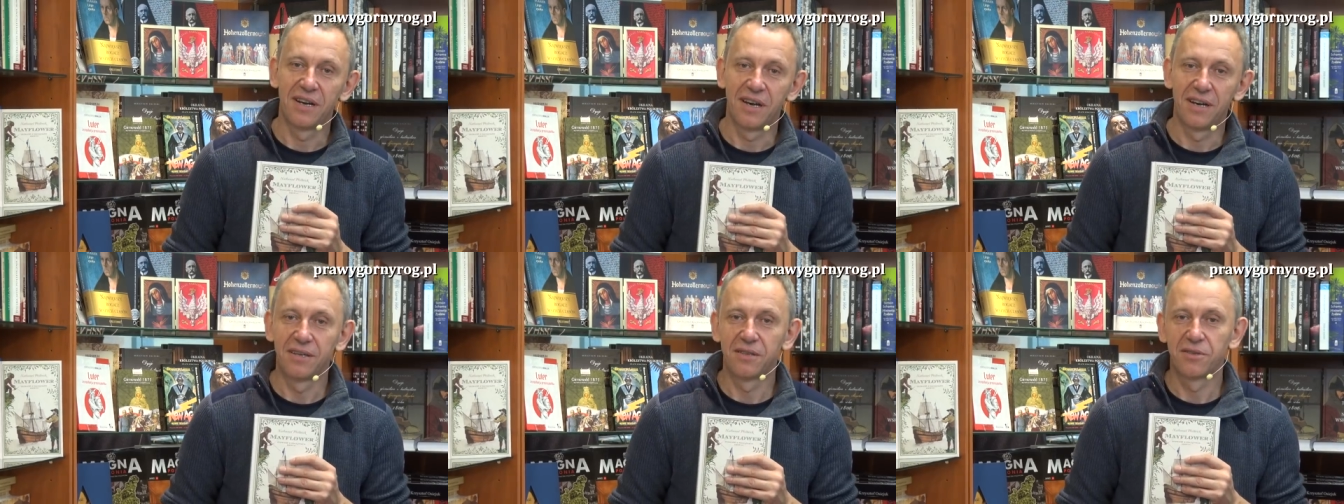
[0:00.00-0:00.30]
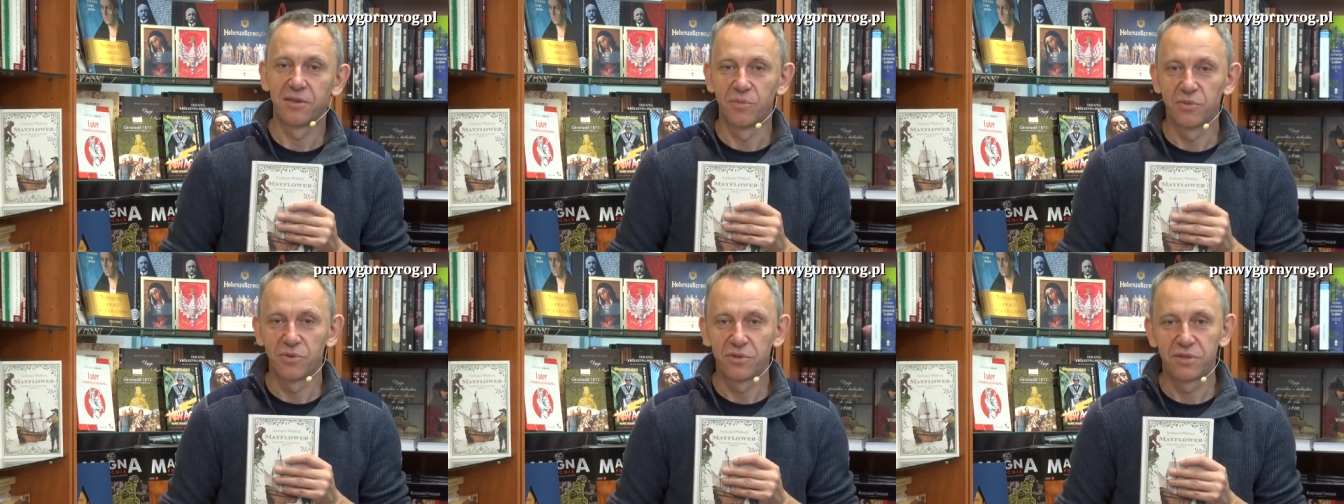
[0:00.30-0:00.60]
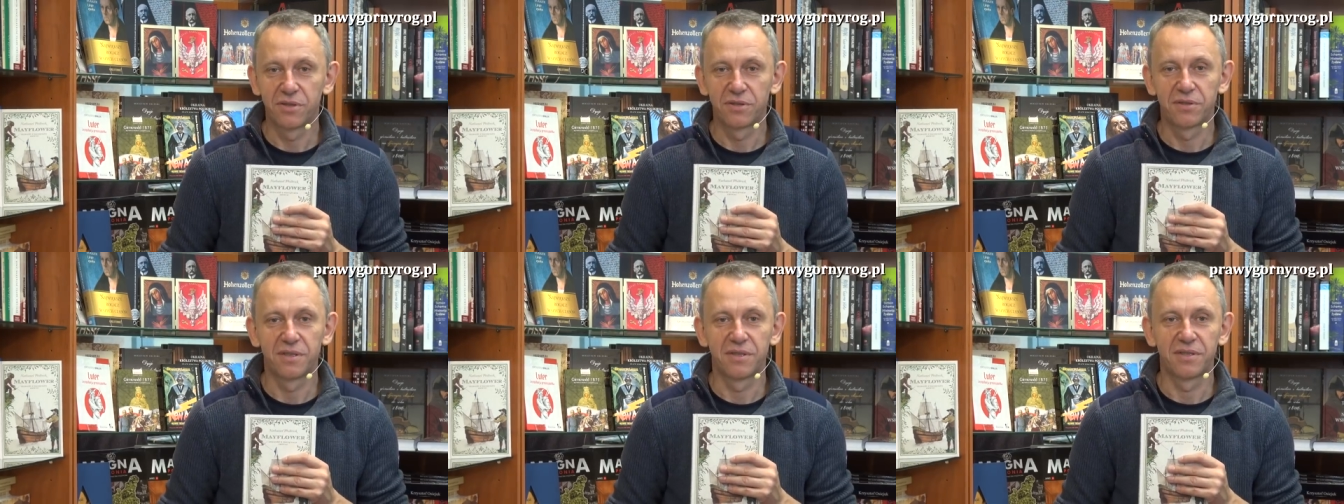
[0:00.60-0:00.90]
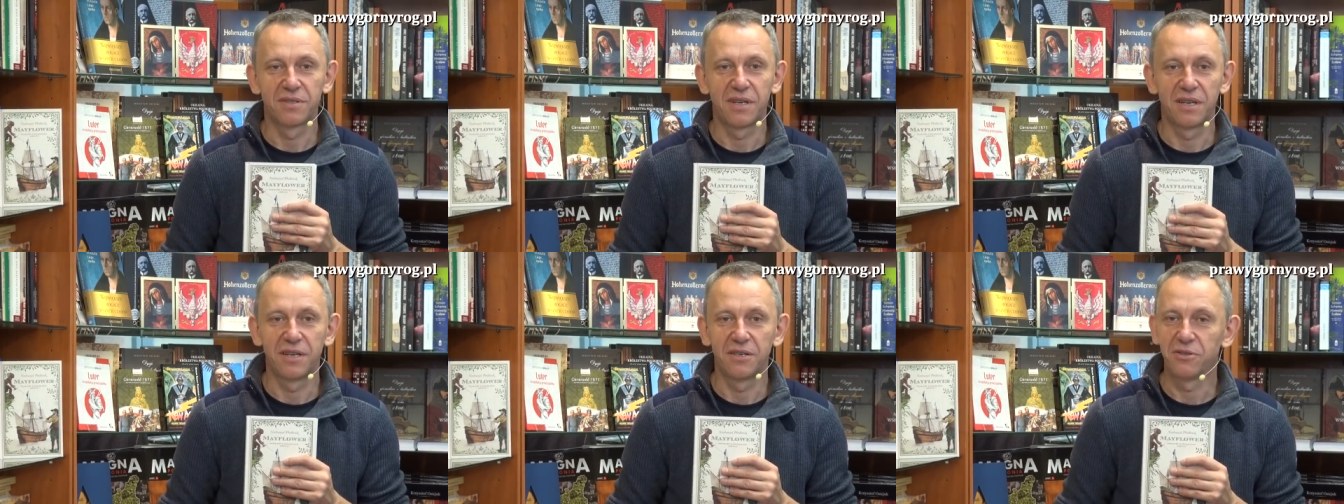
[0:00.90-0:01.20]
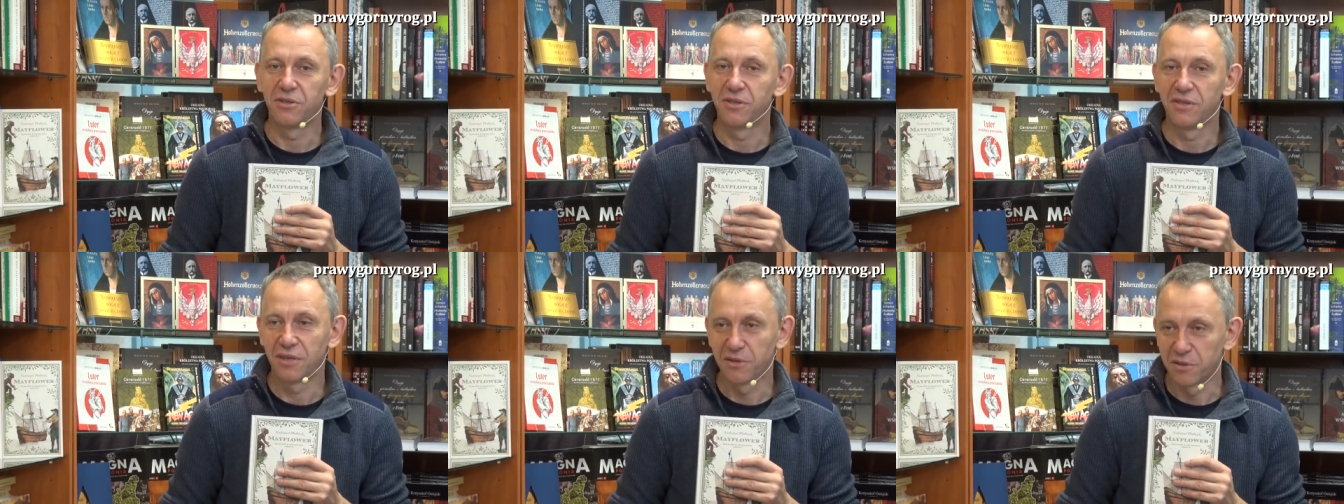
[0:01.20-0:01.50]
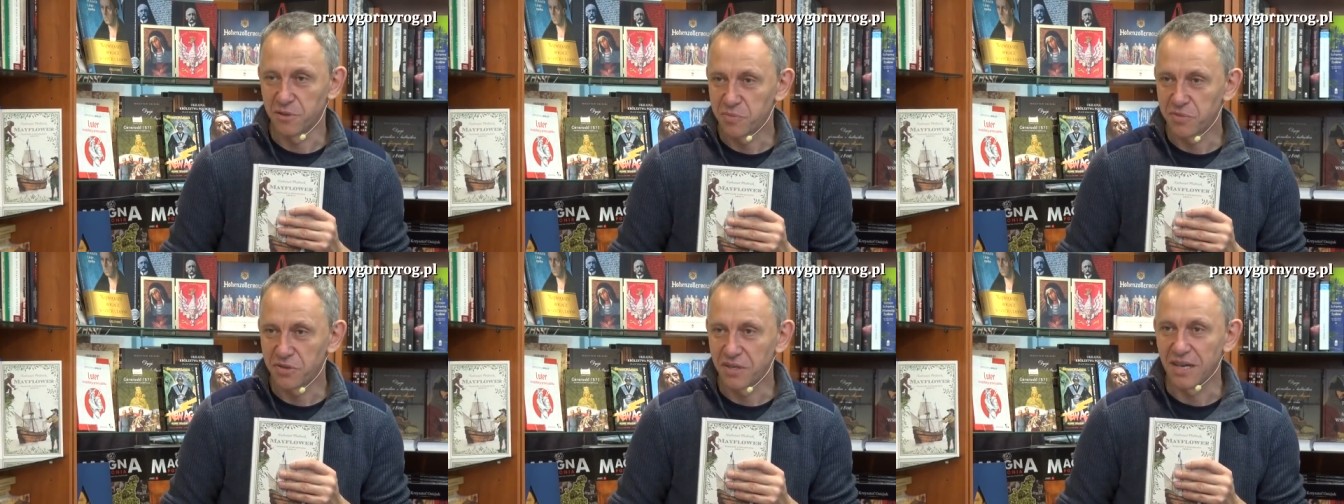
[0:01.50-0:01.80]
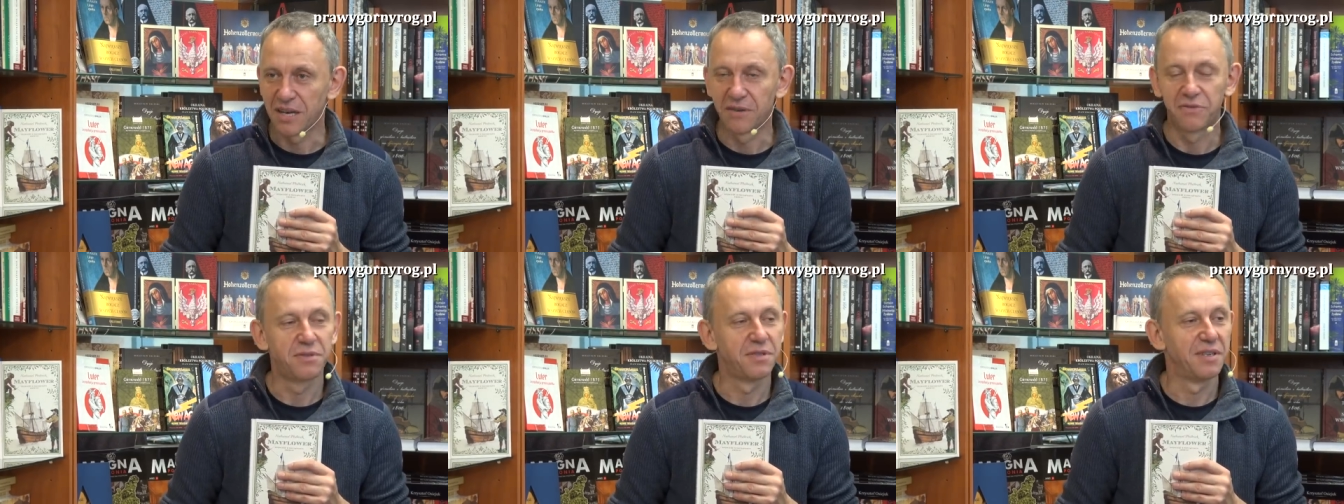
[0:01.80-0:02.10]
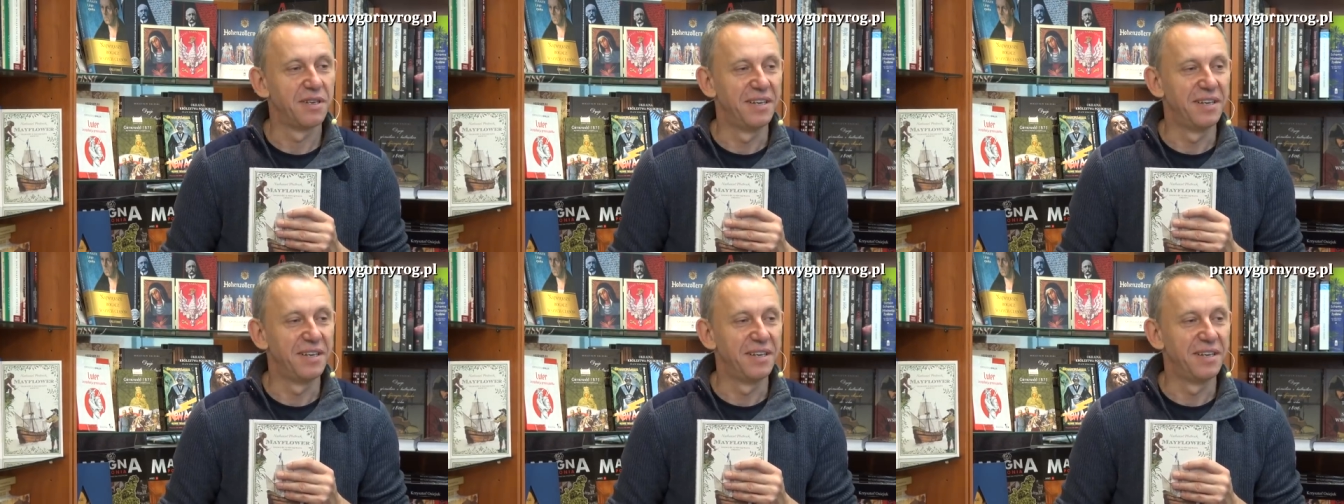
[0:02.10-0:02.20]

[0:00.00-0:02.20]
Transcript: ale to musicie sobie znaleźć innego sprzedawcę,